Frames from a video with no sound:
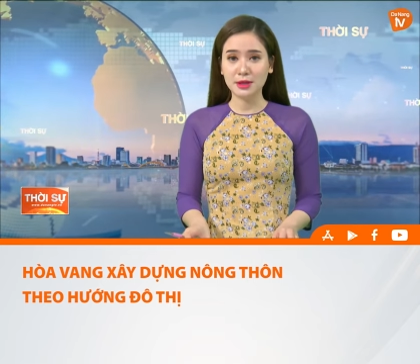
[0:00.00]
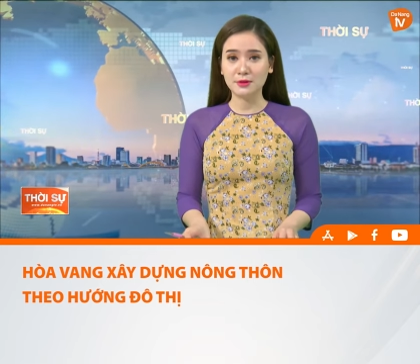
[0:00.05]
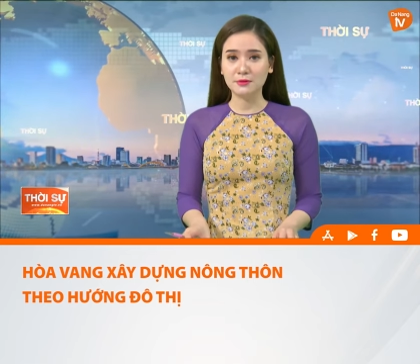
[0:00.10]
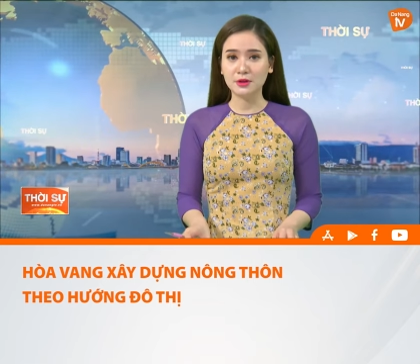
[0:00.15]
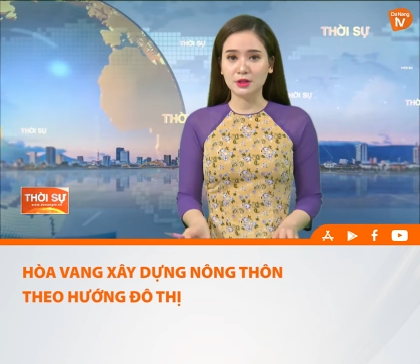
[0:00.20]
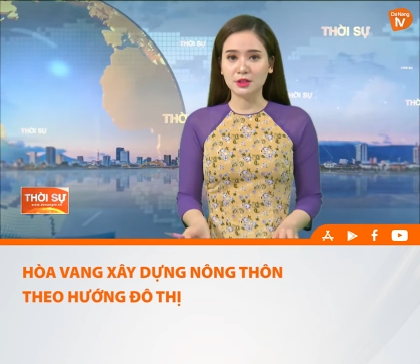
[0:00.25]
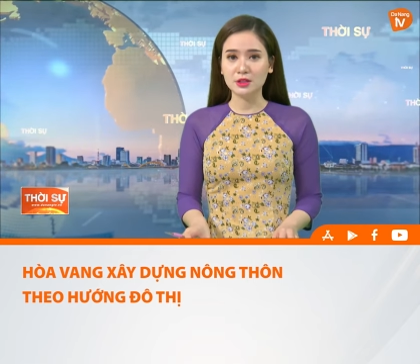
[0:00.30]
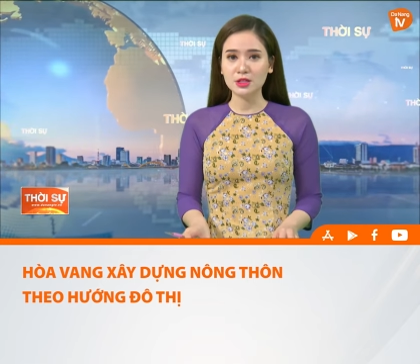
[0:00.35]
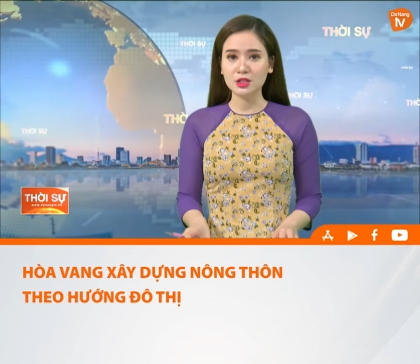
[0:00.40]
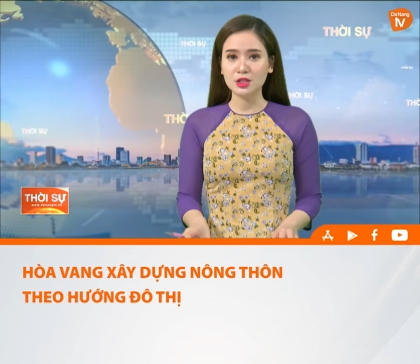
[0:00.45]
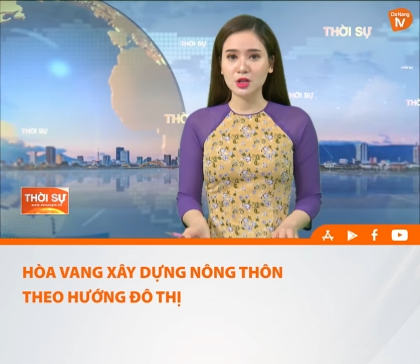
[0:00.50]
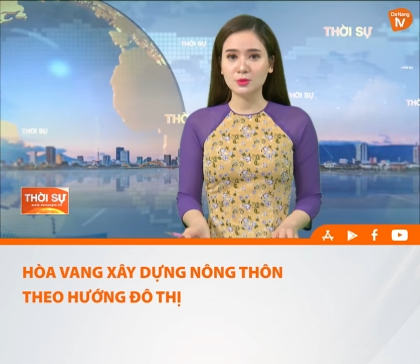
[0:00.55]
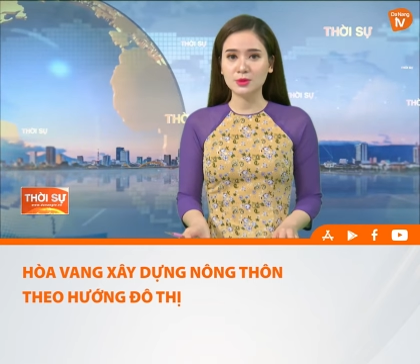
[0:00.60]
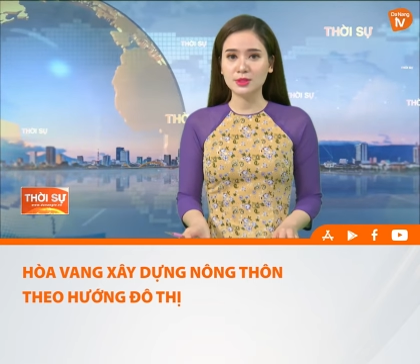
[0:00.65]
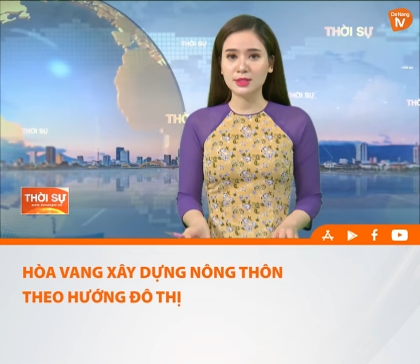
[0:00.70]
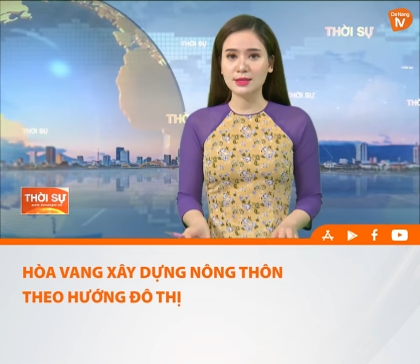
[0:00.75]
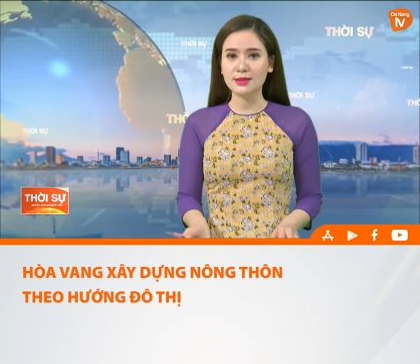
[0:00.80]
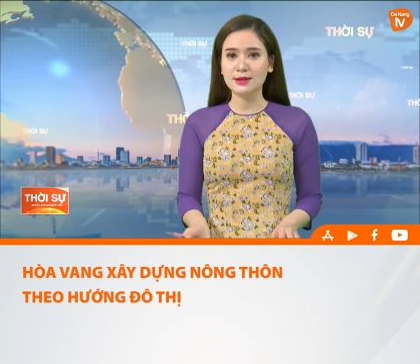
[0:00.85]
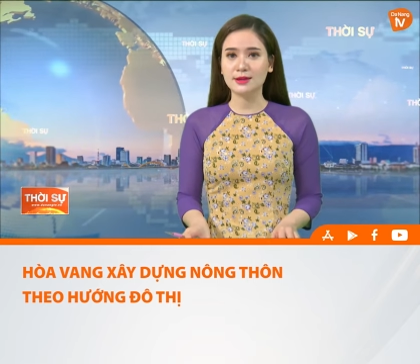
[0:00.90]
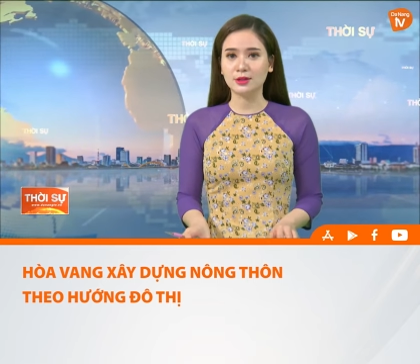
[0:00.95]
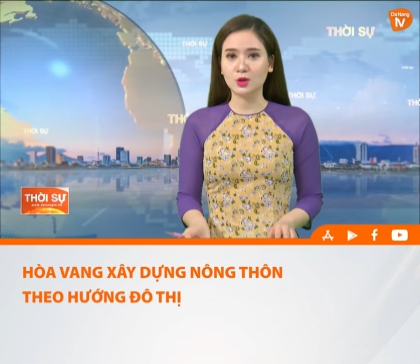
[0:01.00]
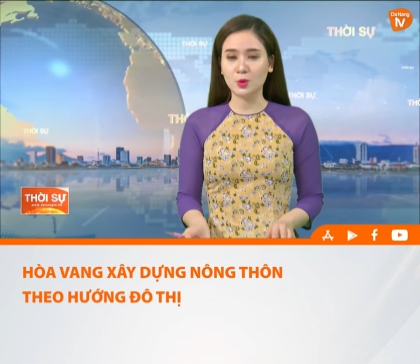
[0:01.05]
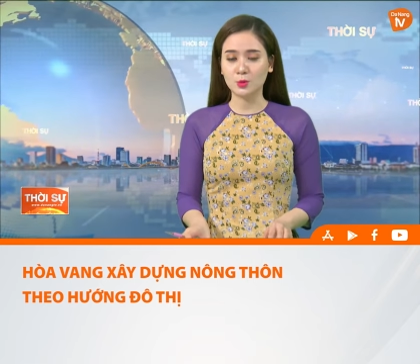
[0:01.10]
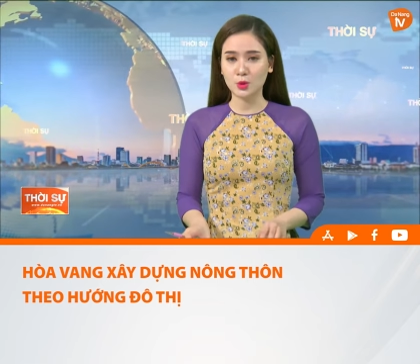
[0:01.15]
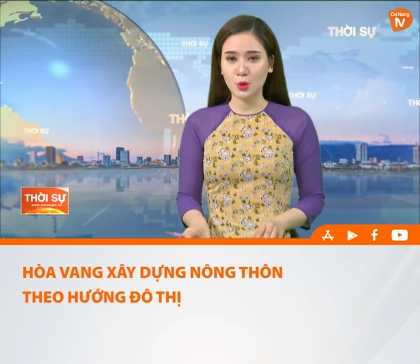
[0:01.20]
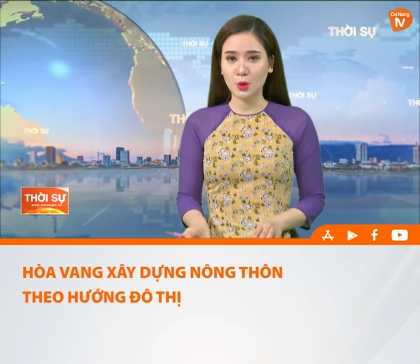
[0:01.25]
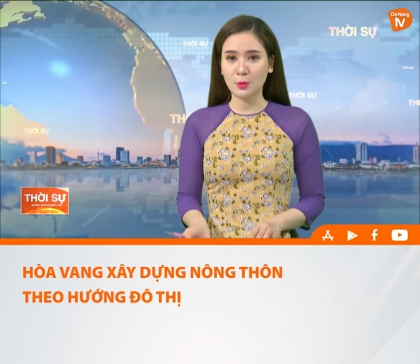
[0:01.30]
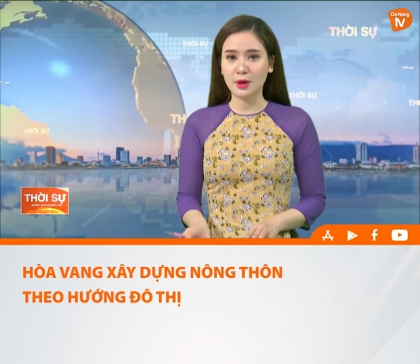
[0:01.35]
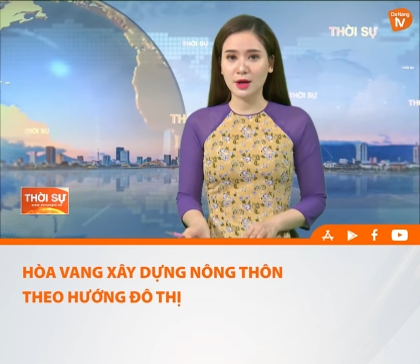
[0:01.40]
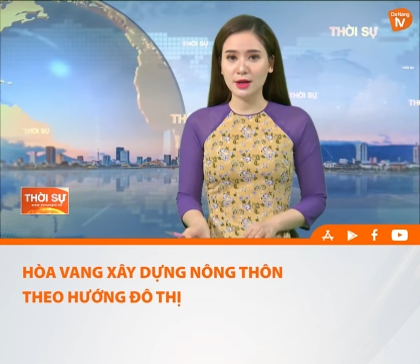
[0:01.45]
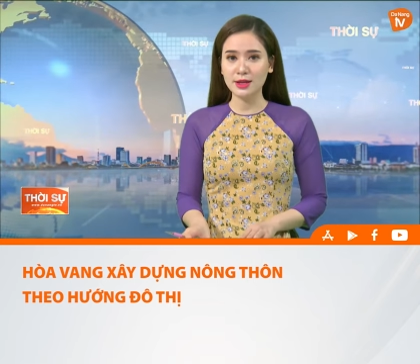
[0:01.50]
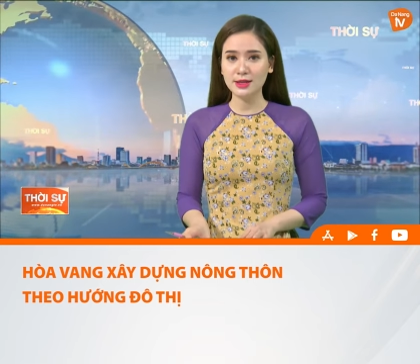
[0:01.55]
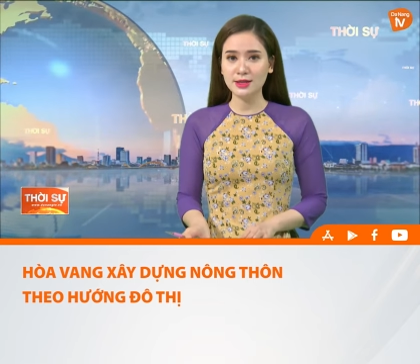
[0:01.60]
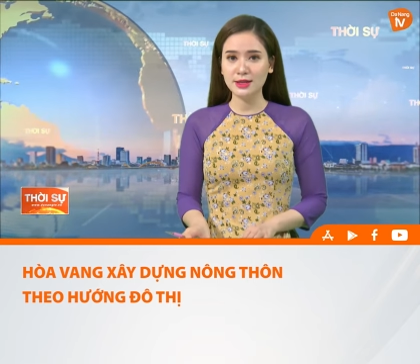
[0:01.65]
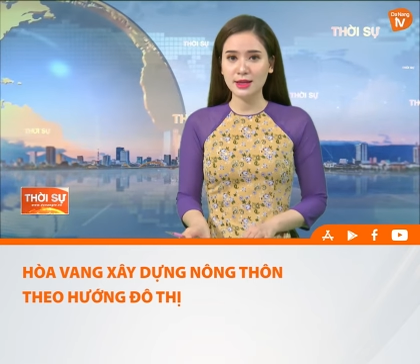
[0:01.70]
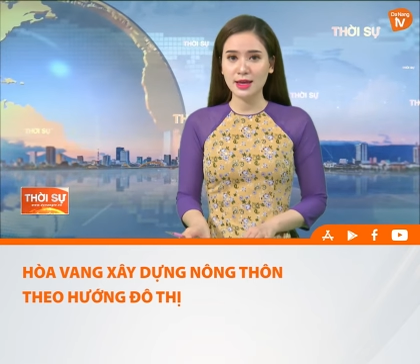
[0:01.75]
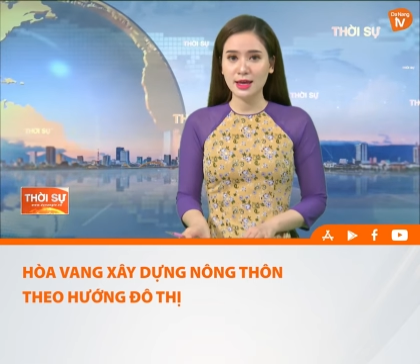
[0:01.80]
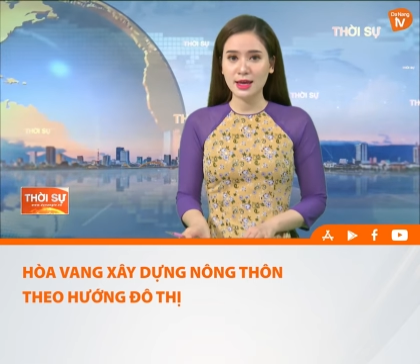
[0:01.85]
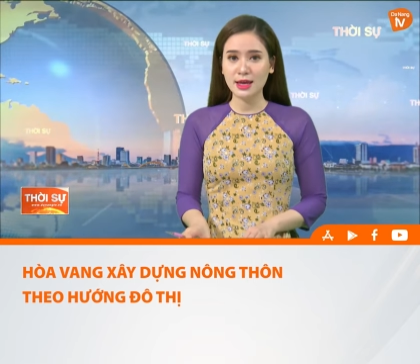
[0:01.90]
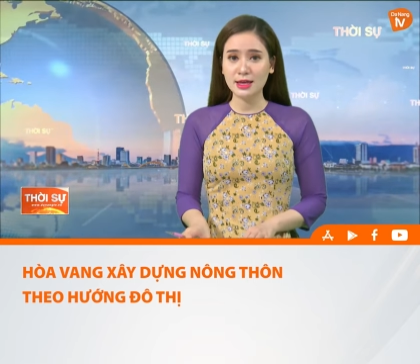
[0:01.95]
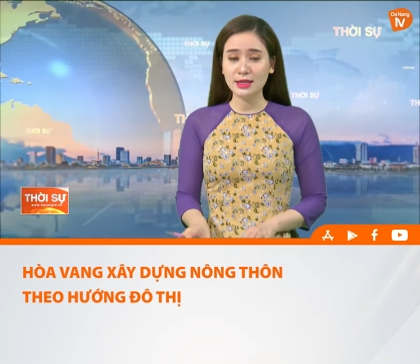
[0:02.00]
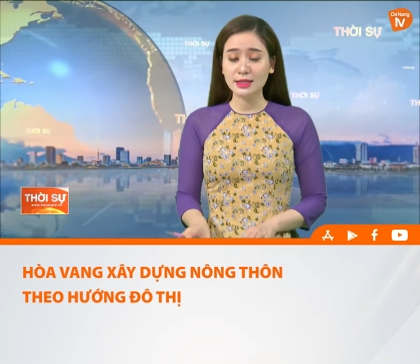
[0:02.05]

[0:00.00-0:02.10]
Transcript: bền vững trong xây dựng nông thôn mới.